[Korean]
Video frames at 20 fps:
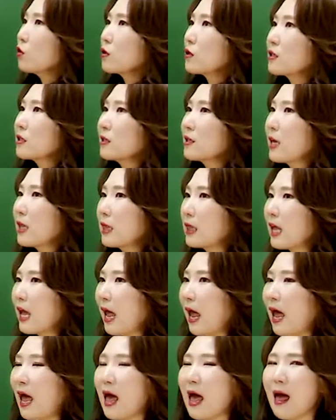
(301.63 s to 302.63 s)
있을
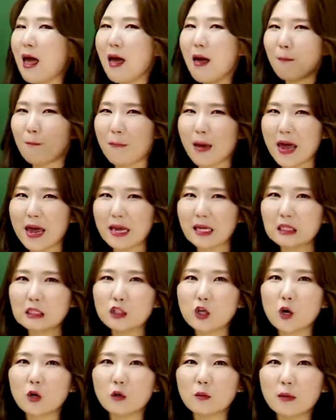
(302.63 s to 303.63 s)
텐데 맨
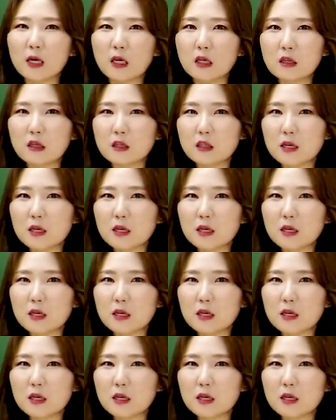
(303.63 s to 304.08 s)
처음에 있는